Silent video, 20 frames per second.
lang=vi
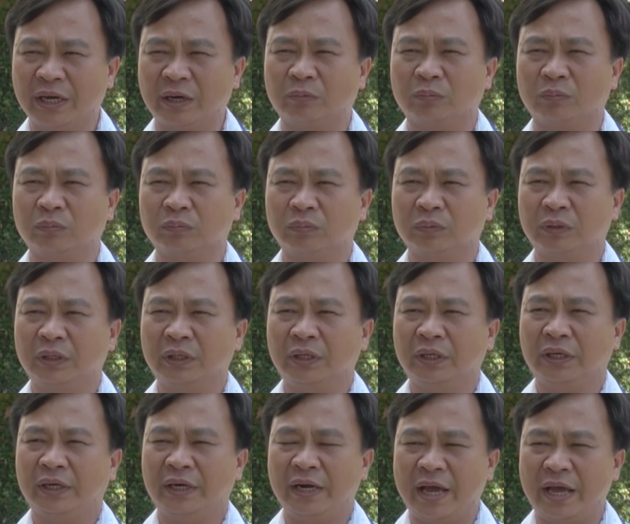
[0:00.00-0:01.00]
học
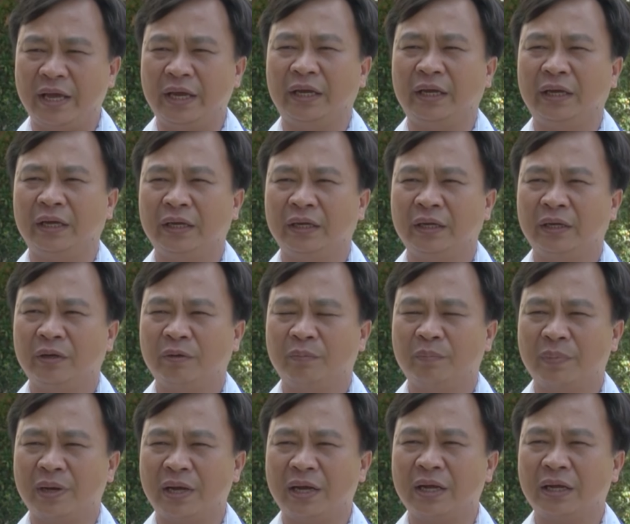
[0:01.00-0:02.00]
để
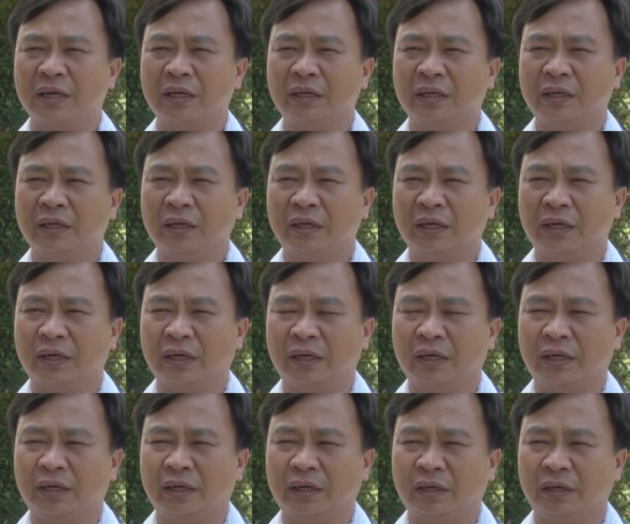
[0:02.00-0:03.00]
mà
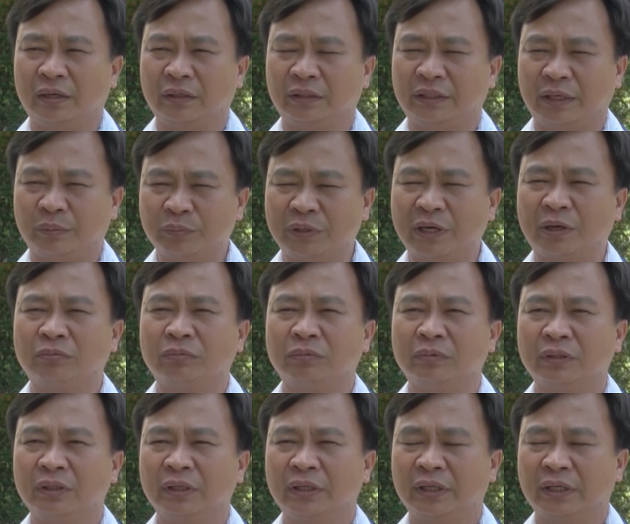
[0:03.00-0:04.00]
À, chăm sóc
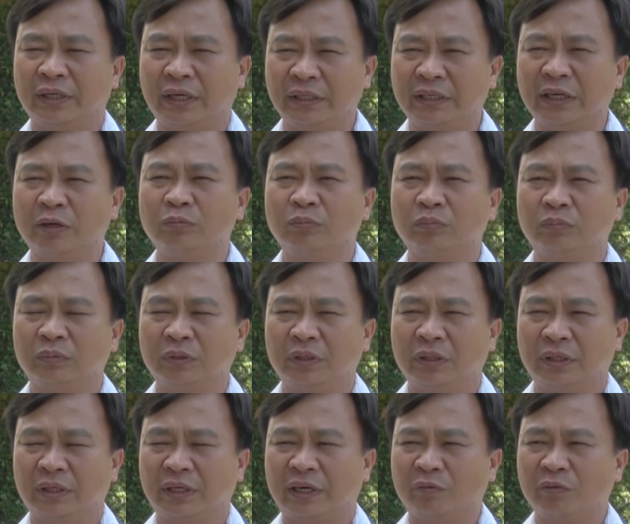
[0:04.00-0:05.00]
cây trồng
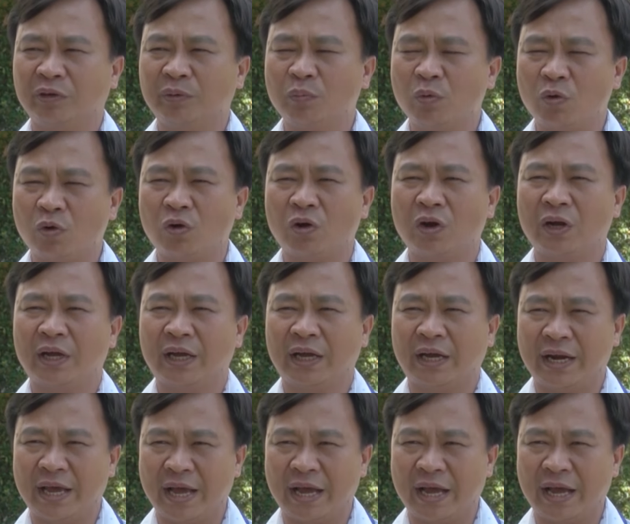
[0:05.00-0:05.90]
trong cái mùa hạn